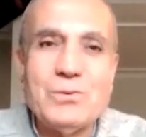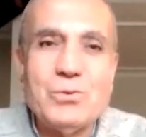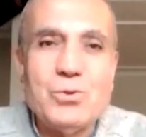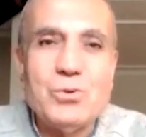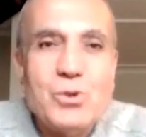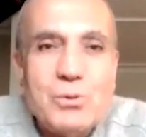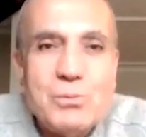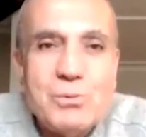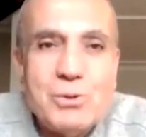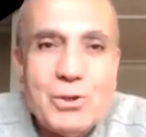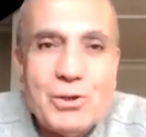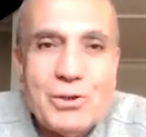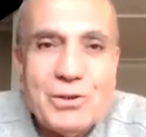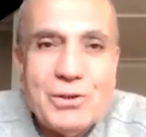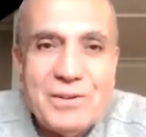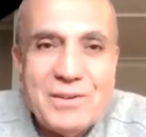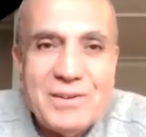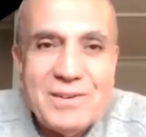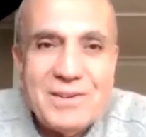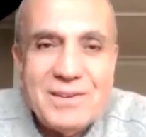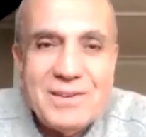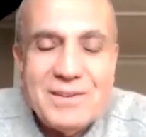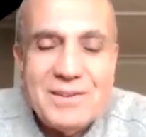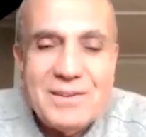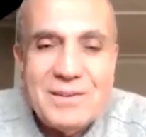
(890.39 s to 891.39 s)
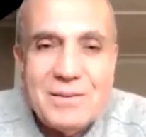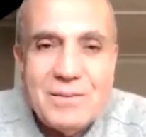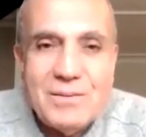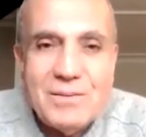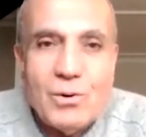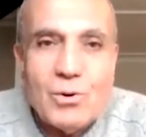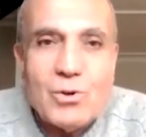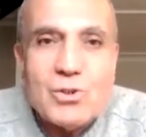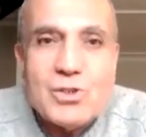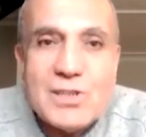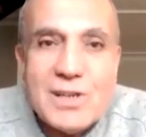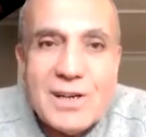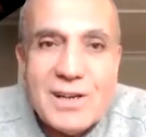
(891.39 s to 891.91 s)
Yürümüyor.
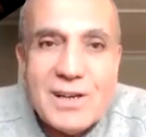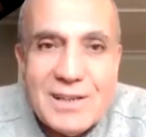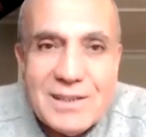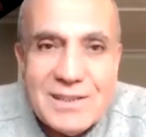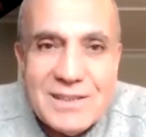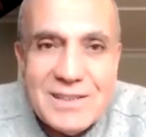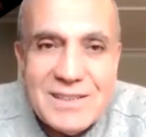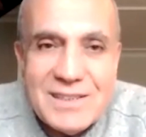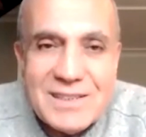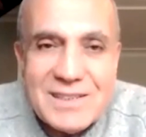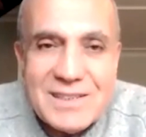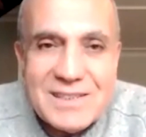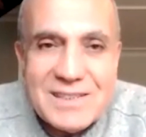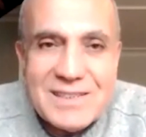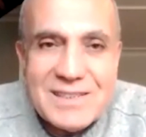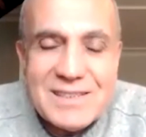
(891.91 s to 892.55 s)
Hoşça kal diyeceksin.